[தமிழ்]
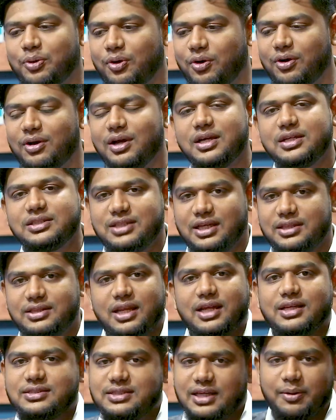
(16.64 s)
இப்போது
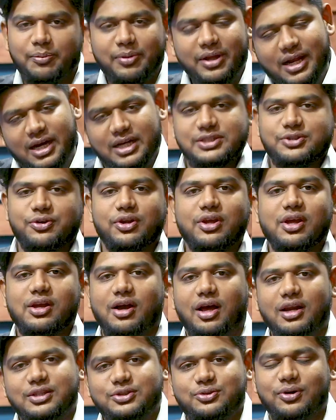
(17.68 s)
சத்யராஜ் சார் எப்படி கடைசி வரைக்கும்
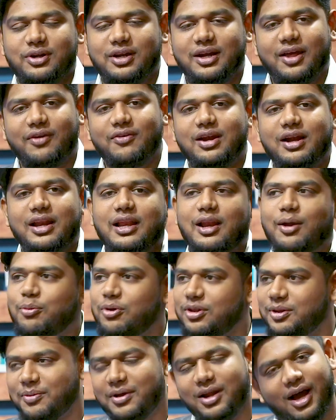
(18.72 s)
காலேஜ் ஸ்டூடெண்ட்டாகவே நடிக்கலாமோ
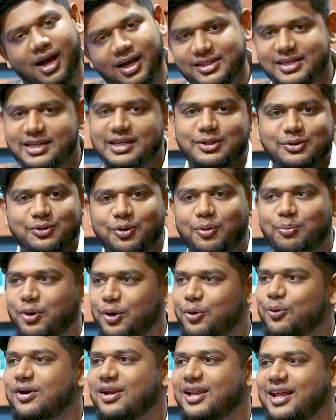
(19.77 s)
அந்த மாதிரி ஆதிக்கு அந்த ஒரு
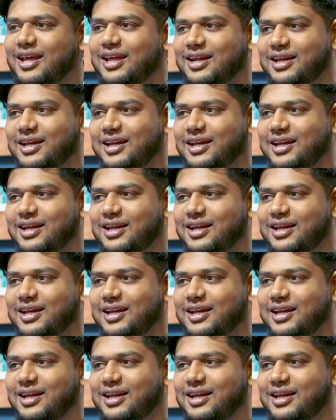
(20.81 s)
பக்குவ நிலை